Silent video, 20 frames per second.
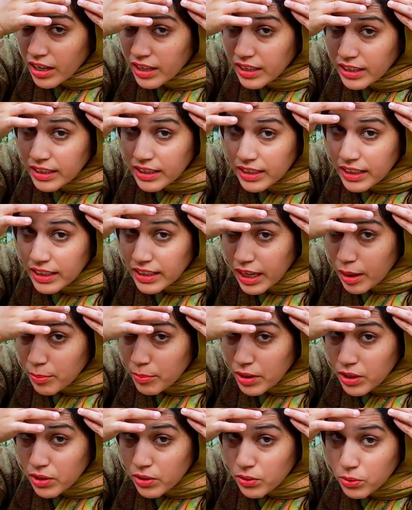अगर
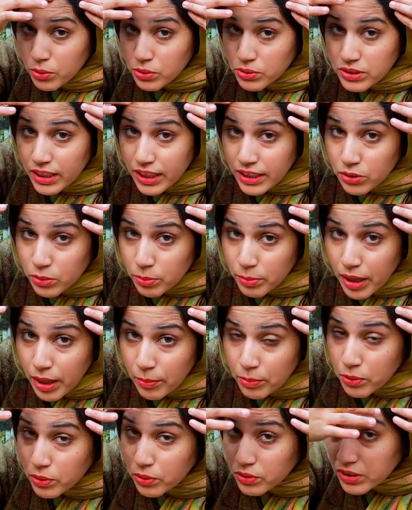कैमरा क्लोज है तो मैं
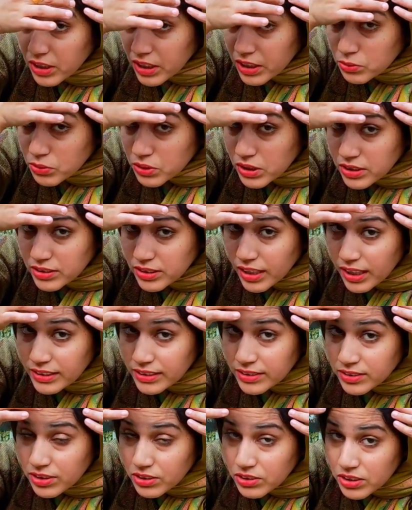आप लोगों को दिखा दूँ ये
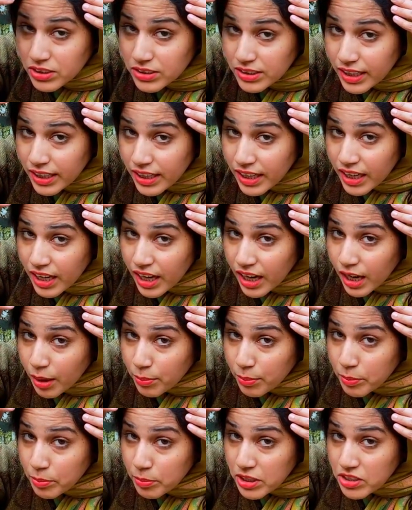सात स्टिचेस हैं
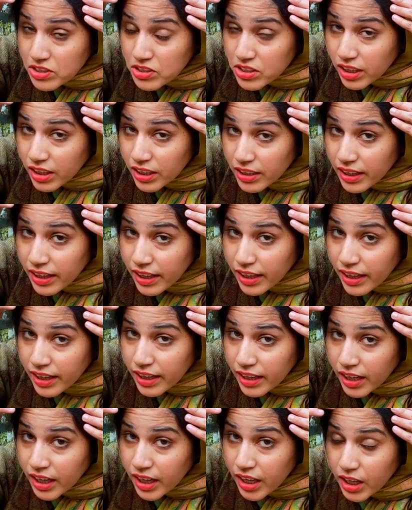अभी भी निशान है
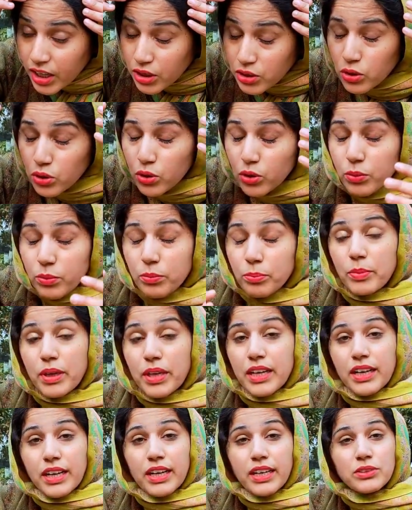तो
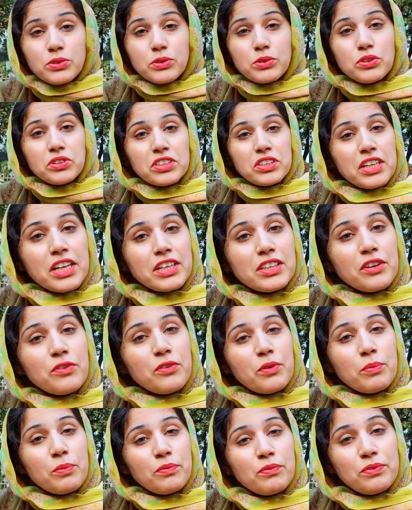मेरा जो चेहरा था
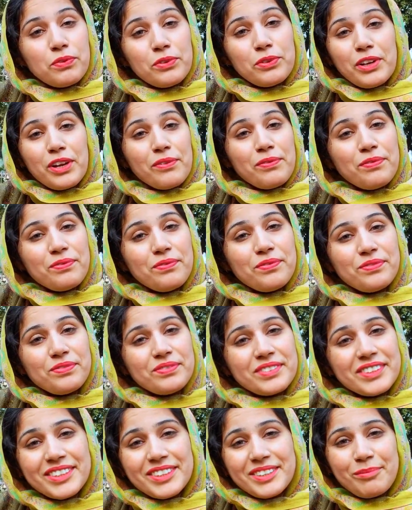वो फुल ऑफ
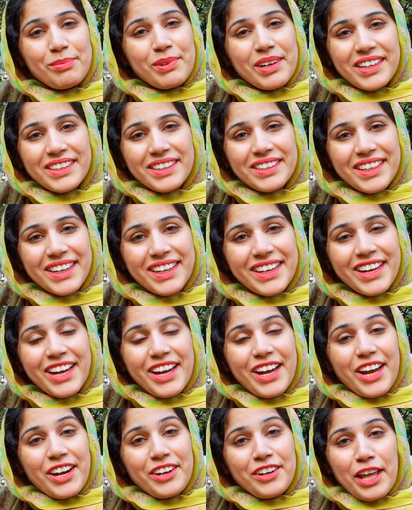ब्लड था
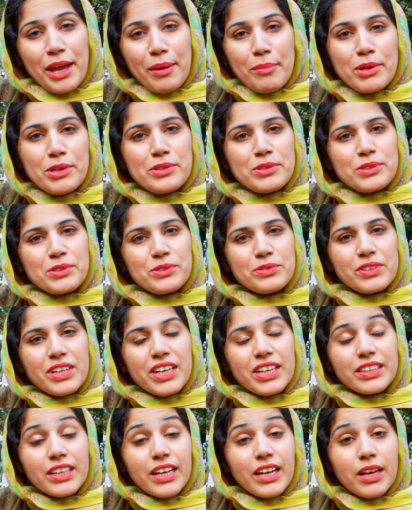डैमेज हो
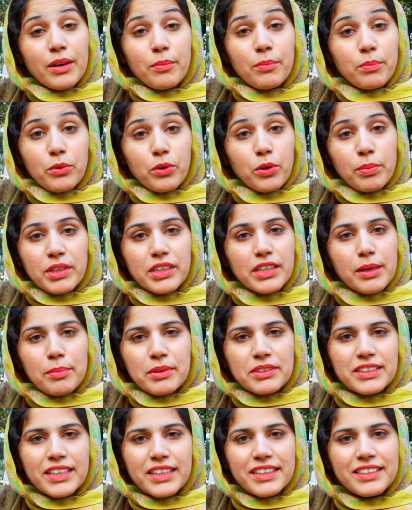चुका था कोई बंदा
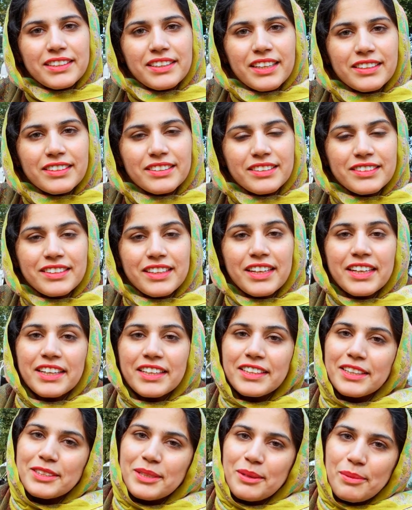पहचान नहीं था सकता
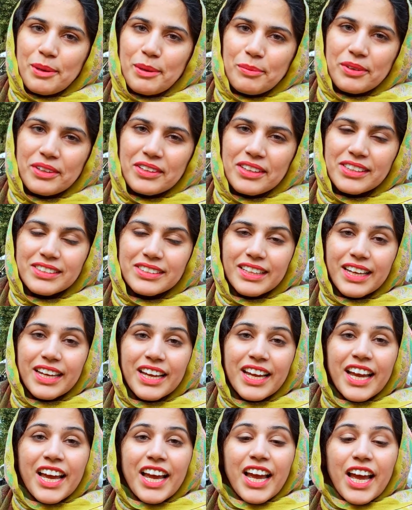कि ये सवा मुकदस है
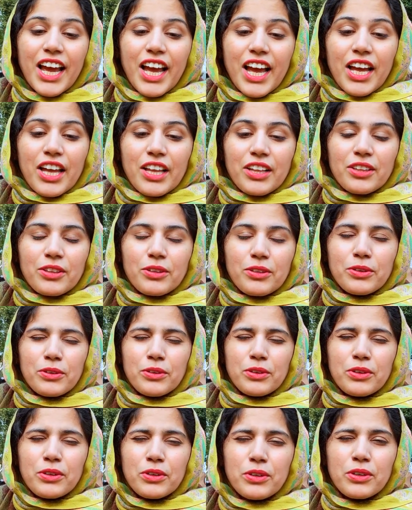तो